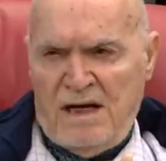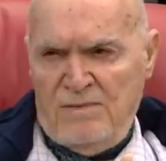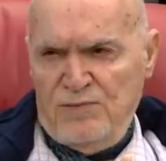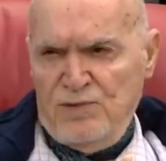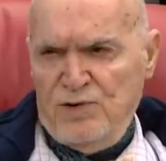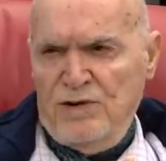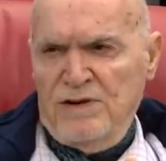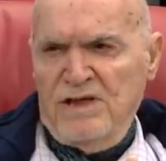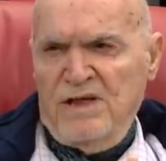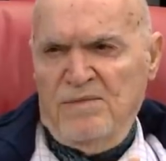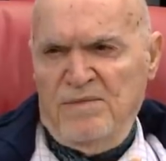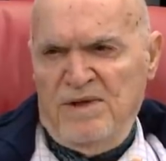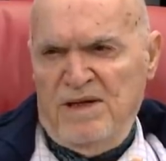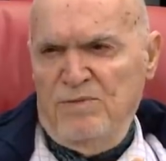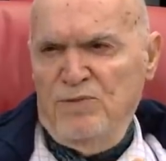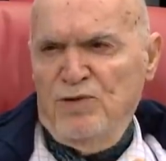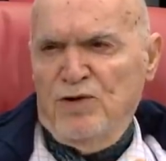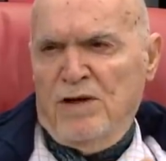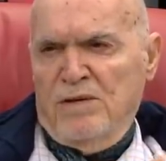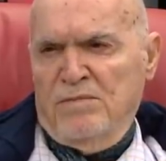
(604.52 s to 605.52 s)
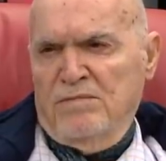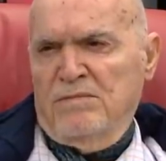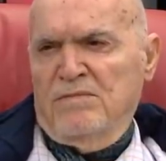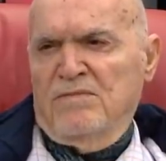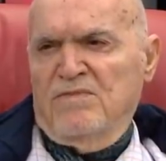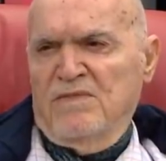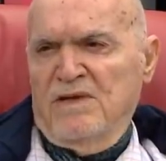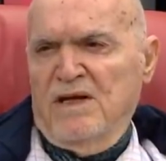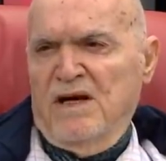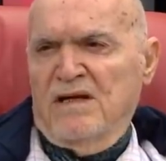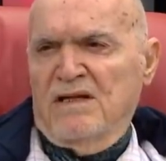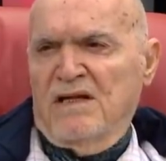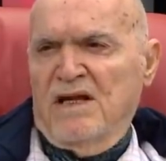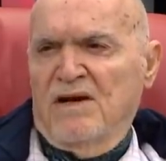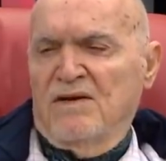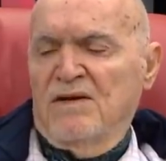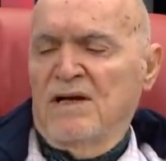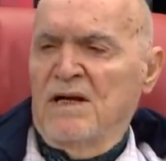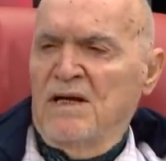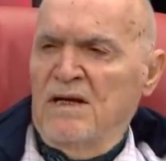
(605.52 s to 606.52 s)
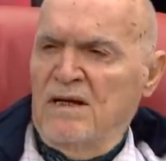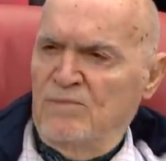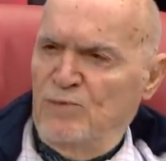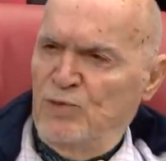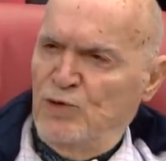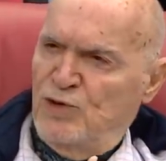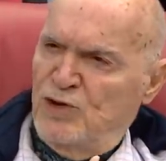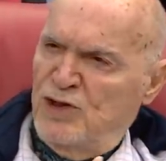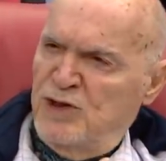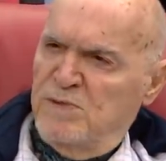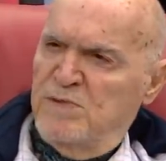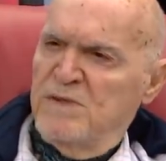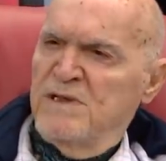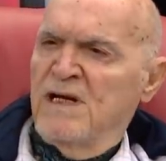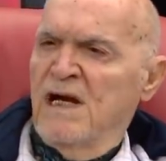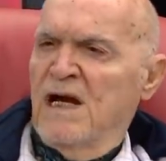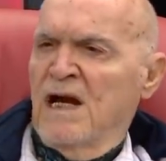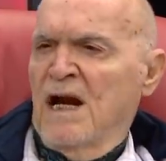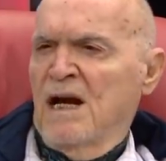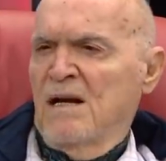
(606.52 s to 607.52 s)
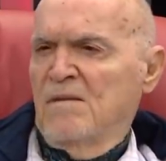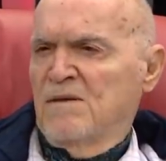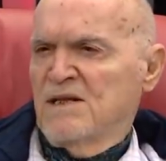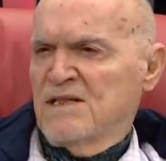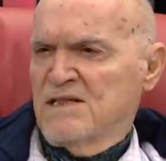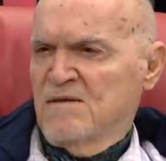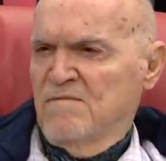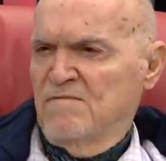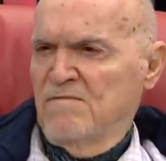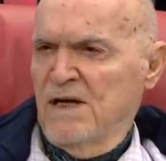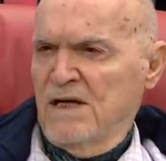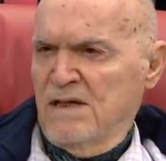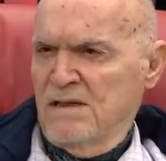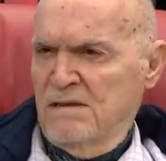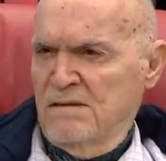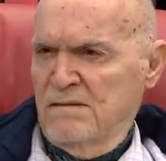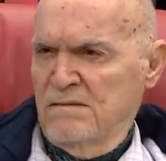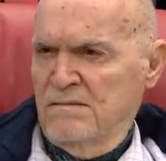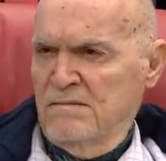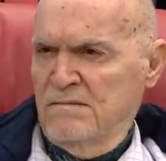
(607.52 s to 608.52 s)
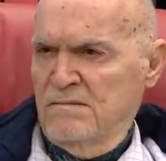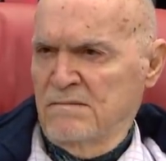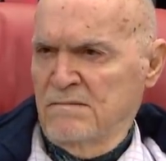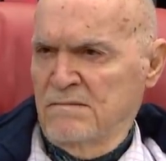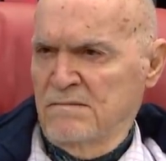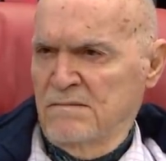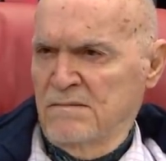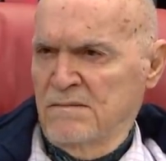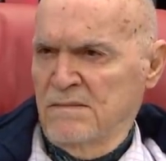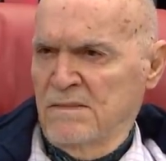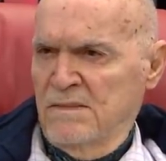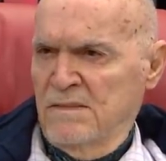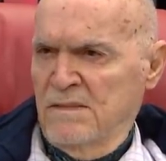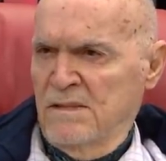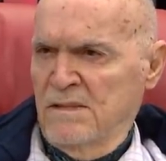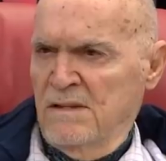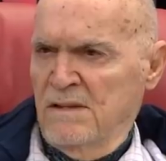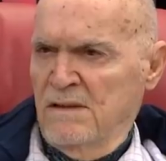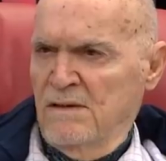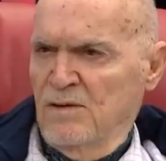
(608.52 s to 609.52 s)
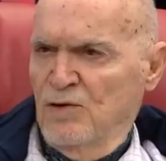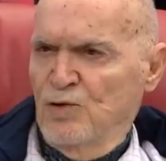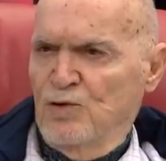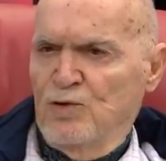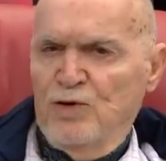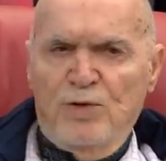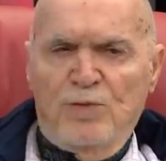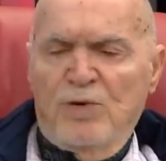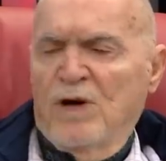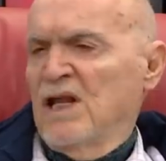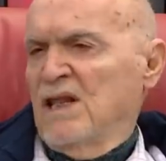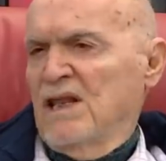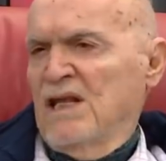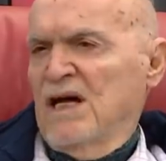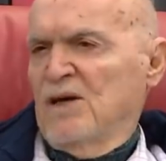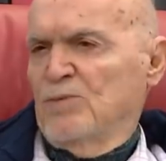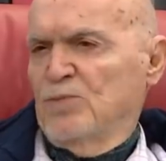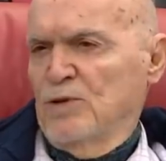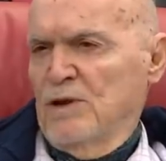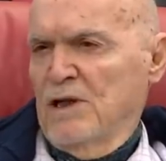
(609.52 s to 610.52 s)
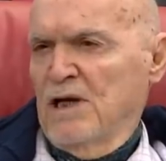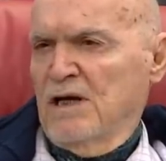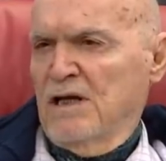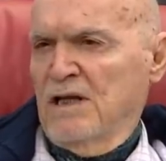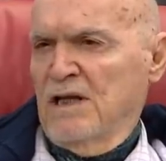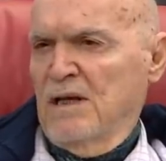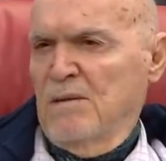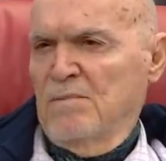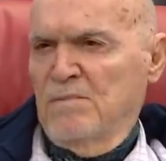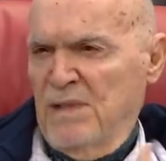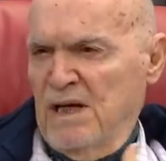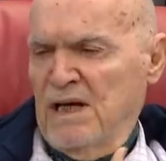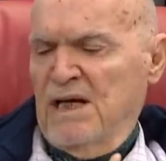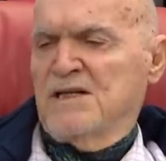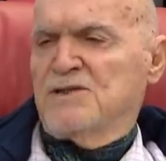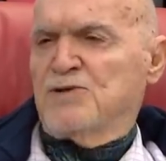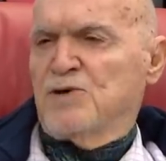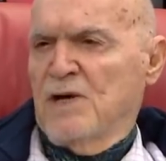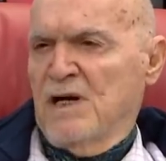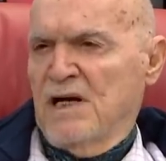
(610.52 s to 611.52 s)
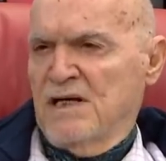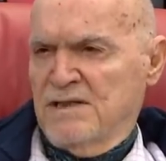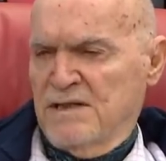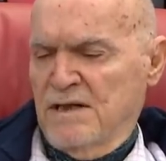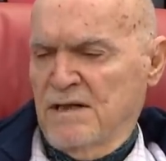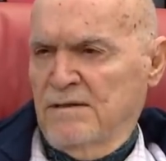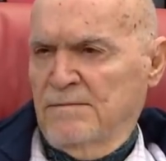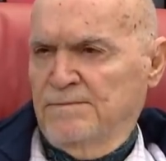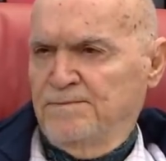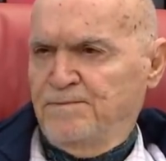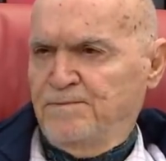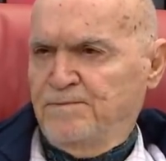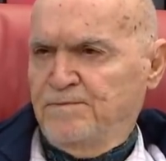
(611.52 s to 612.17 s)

Trabzon'da bilmiyorum ne kadar müthiş bir yerel basın var. O kulübü Allah bullak eden bana sorarsan